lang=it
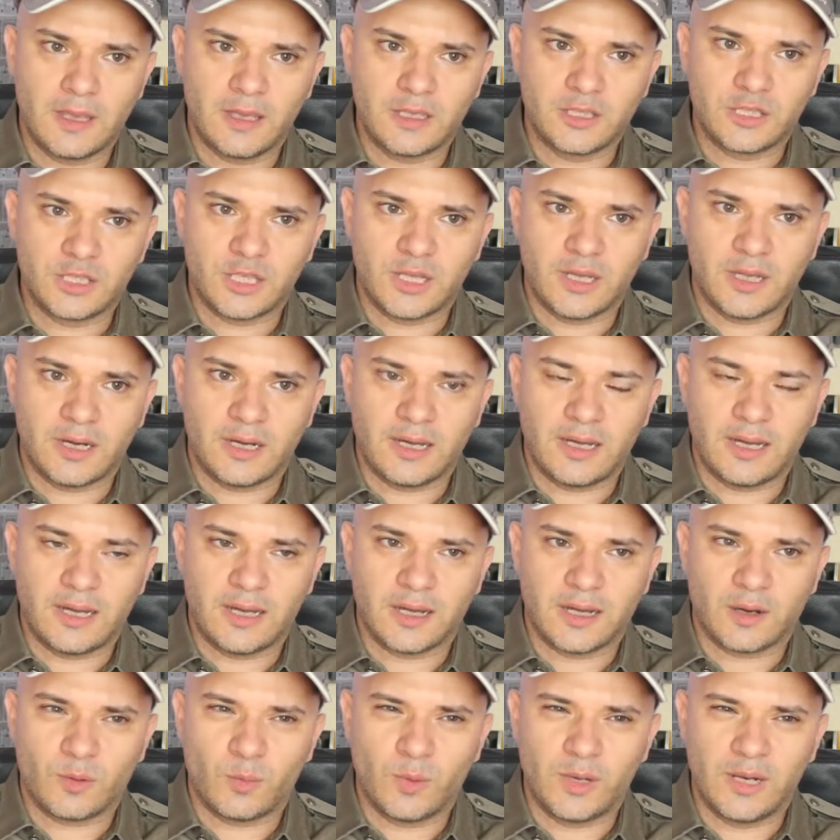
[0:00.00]

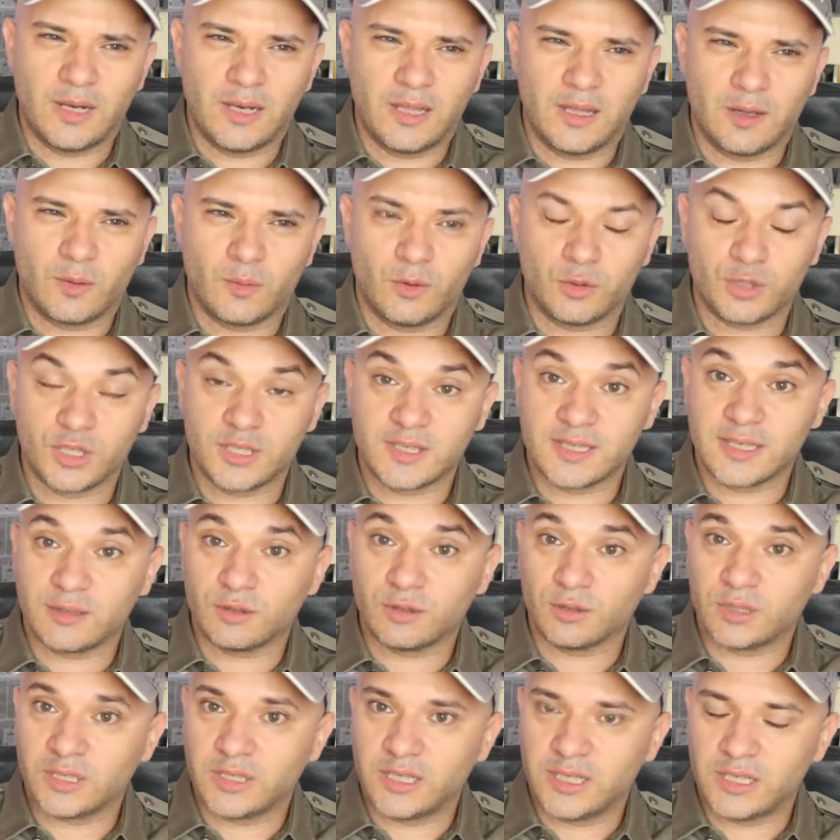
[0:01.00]
c'era quel, quello
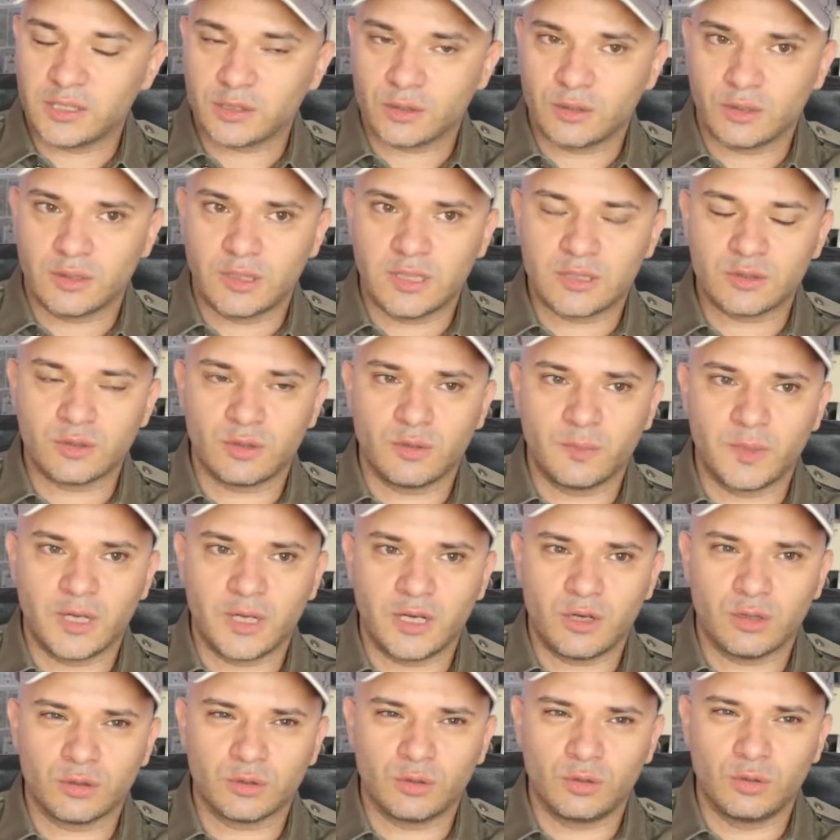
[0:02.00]
scienziato tedesco, adesso non mi
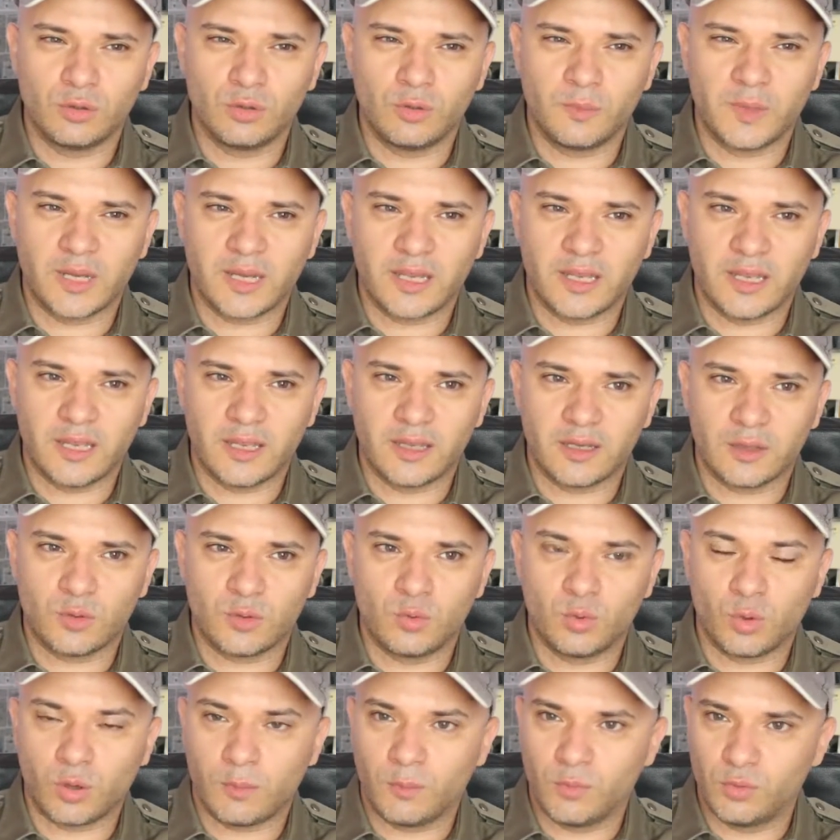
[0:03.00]
ricordo il nome, che
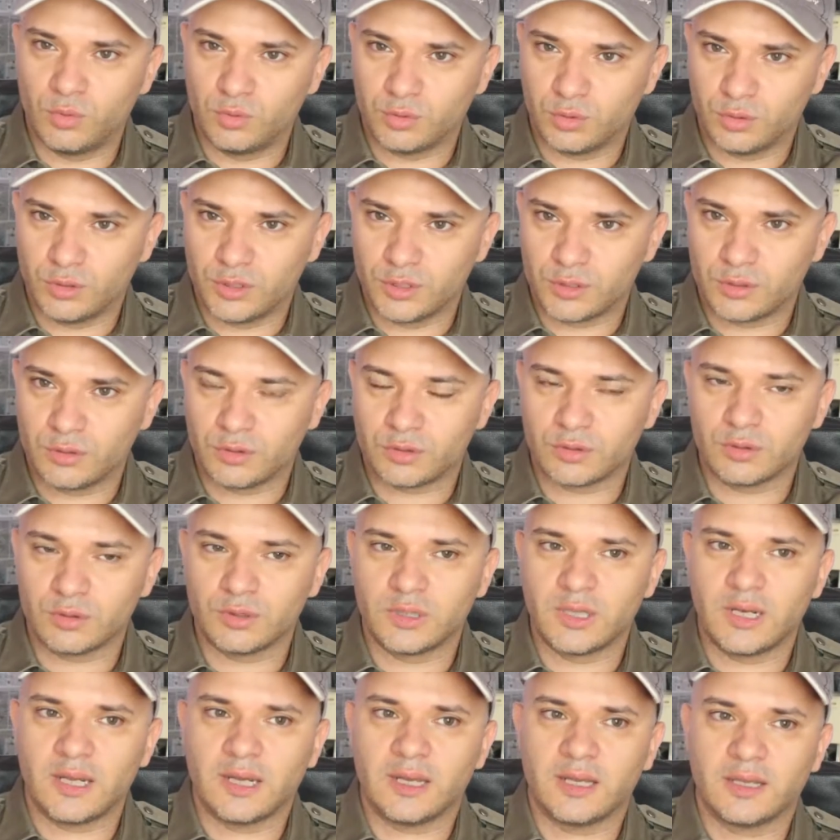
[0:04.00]
curò molto il discorso
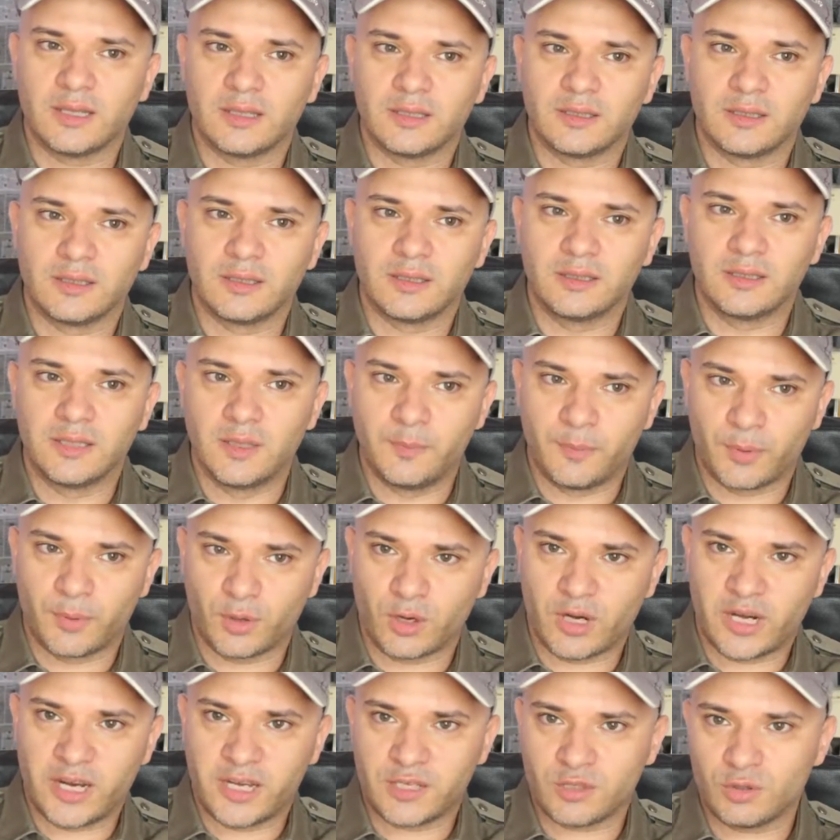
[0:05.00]
della, del
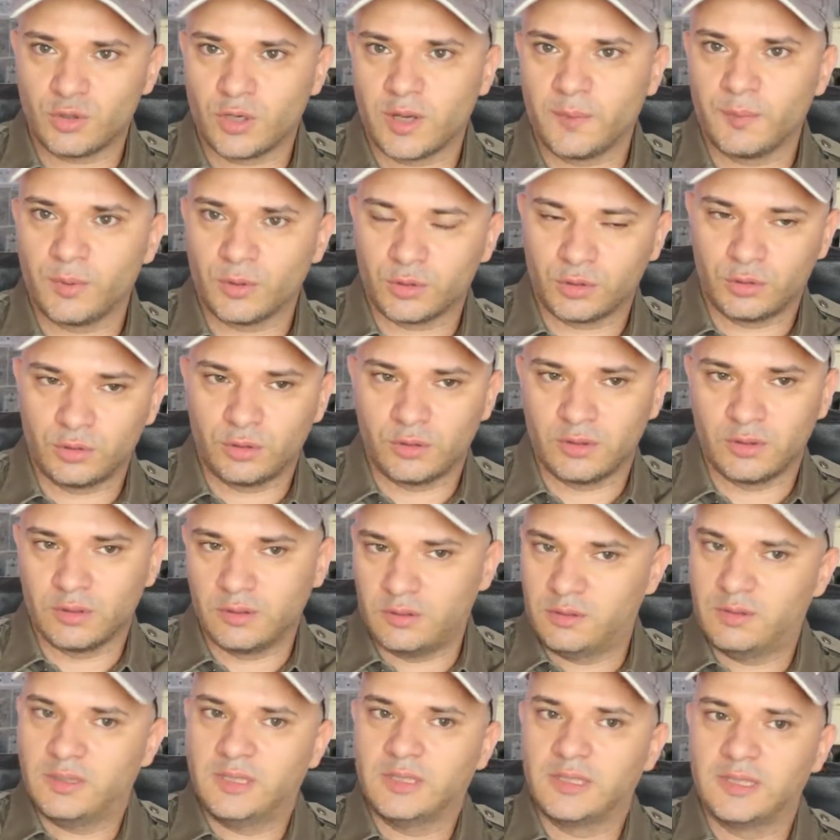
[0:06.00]
progresso portò,
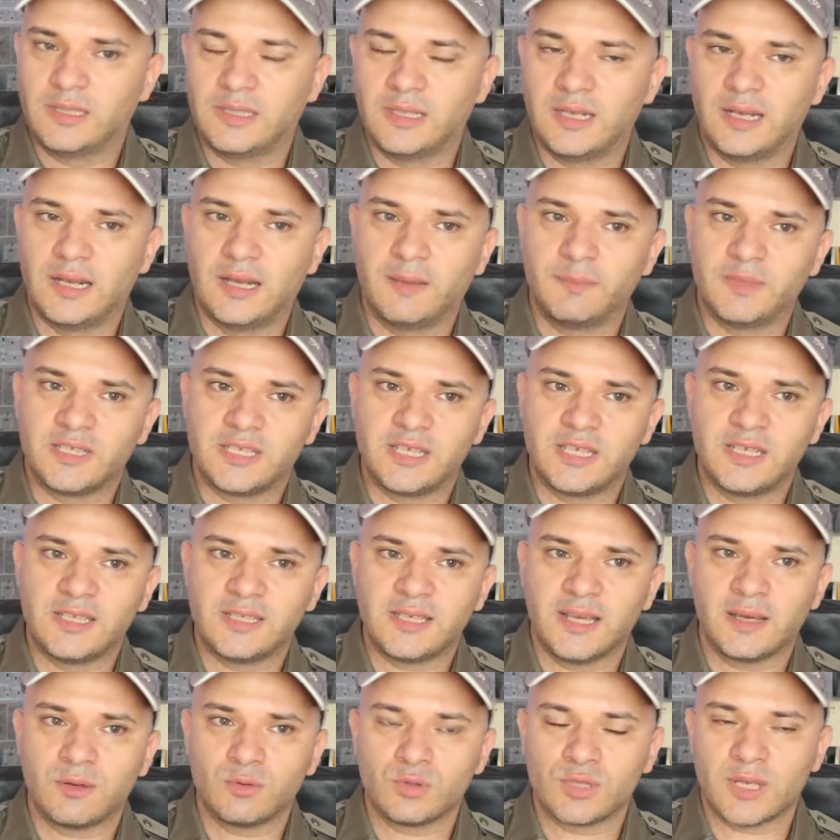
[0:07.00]
de, de, della
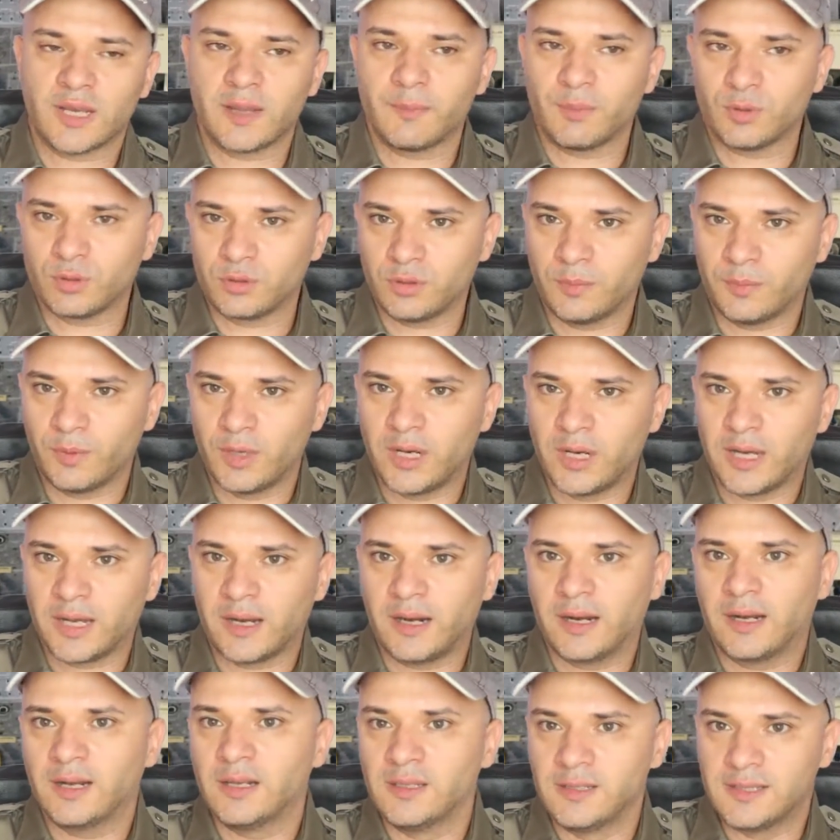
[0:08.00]
missilistica russa che portò poi alla
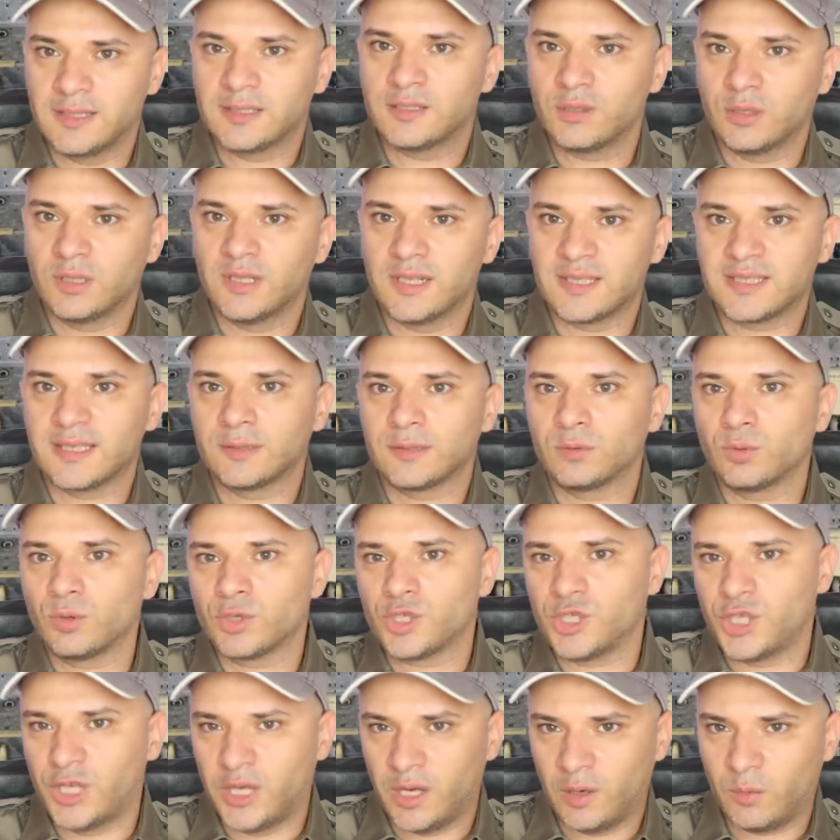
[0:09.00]
realizzazione del Saturn
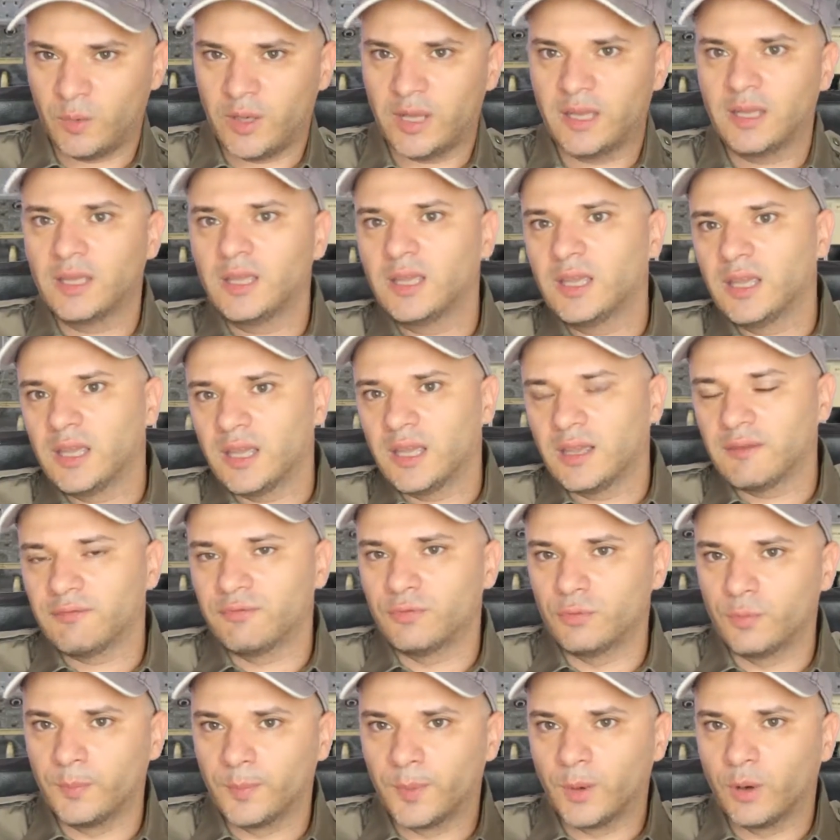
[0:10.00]
V che
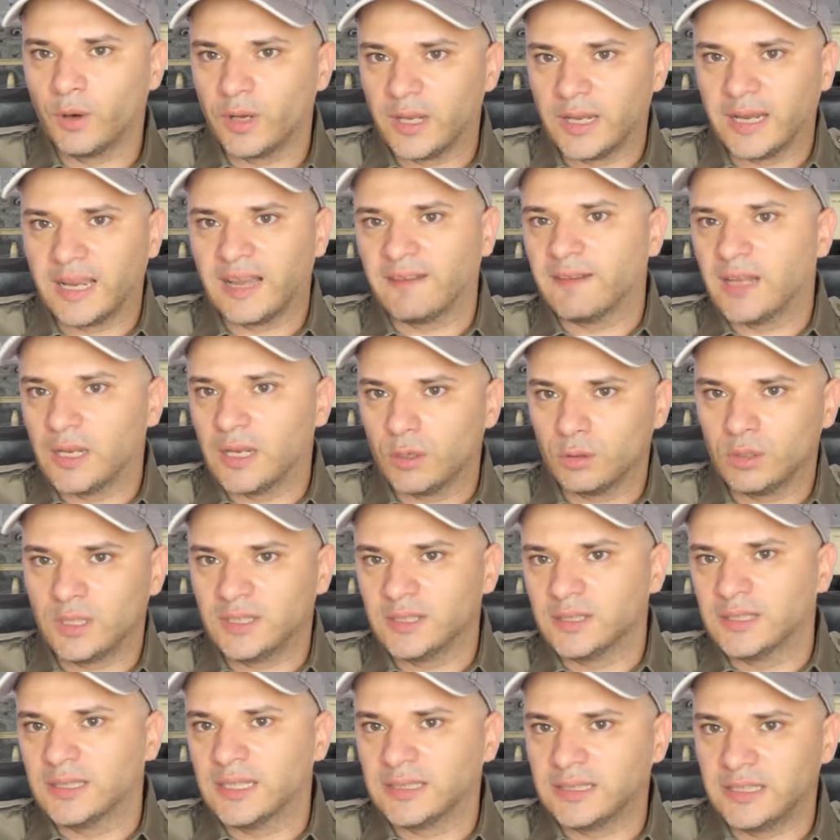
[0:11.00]
fu poi il cavallo da,
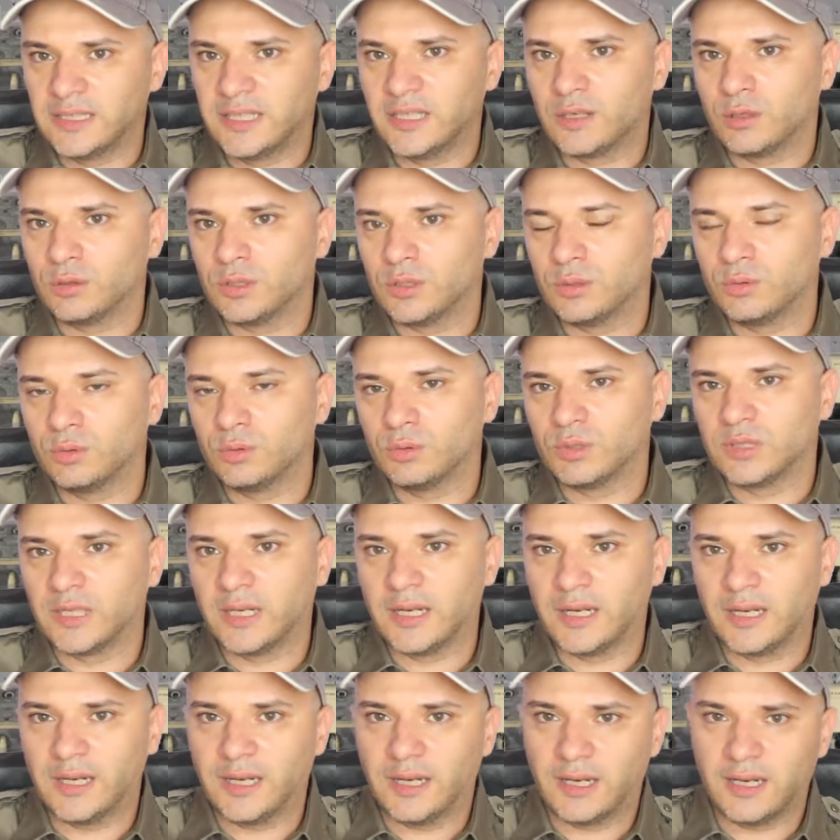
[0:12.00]
da tiro di tutte
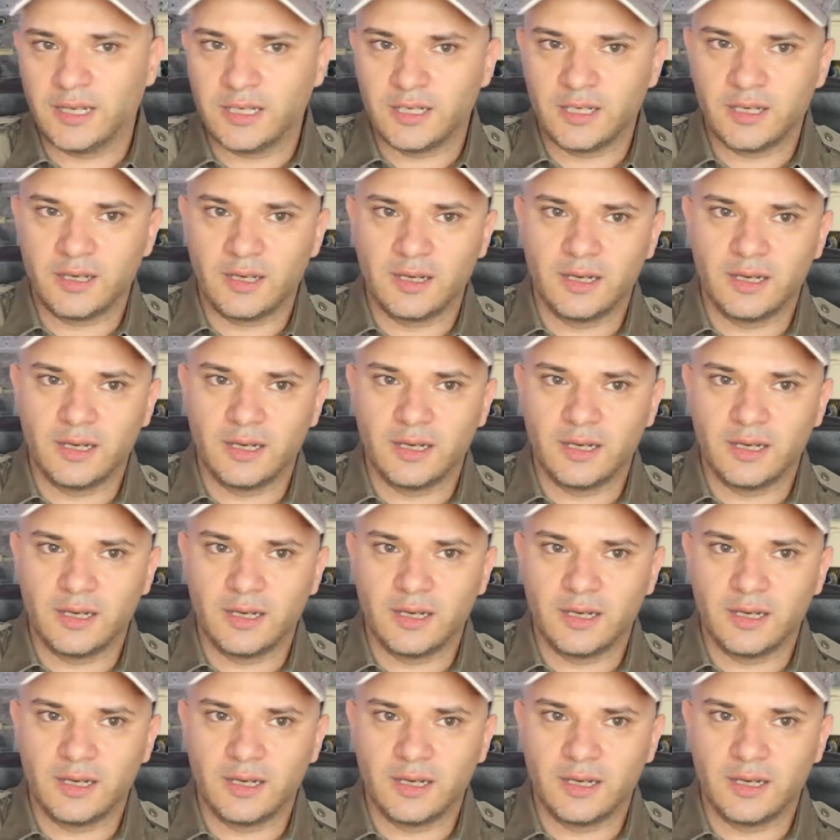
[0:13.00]
le, le